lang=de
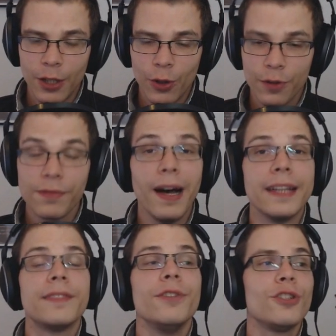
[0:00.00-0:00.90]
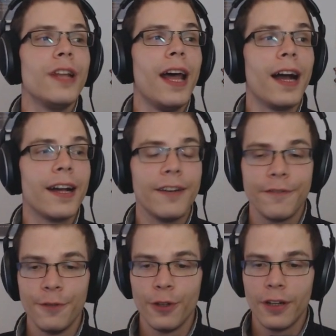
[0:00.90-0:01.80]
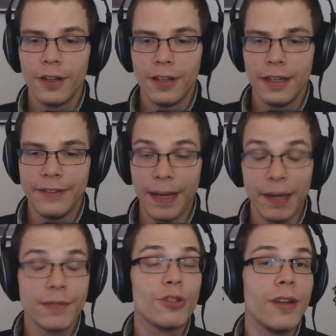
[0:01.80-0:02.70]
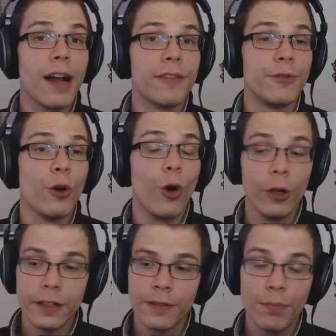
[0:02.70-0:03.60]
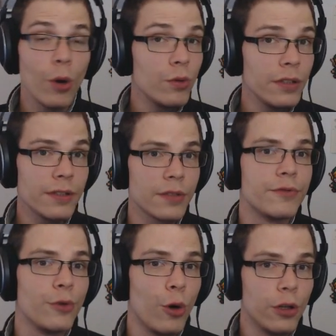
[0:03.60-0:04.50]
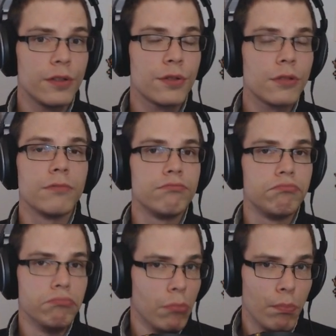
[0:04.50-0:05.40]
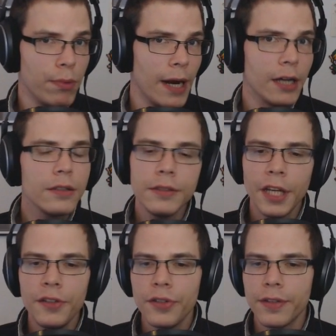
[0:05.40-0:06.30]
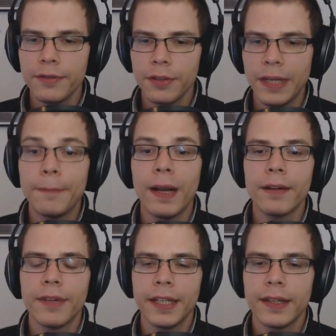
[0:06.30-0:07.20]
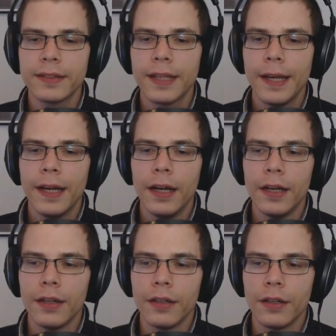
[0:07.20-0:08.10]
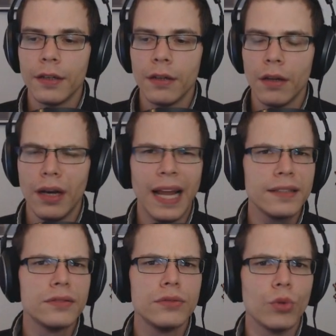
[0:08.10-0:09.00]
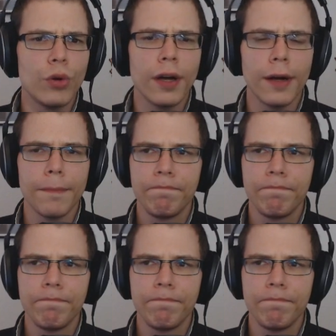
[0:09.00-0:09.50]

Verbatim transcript: Und zwar ein Zwischenlager für, wir haben ein Zwischenlager für Holzpoles, also für Holzplanken nenne ich es jetzt einfach mal. Die Planken machen ja das, äh, äh Latten oder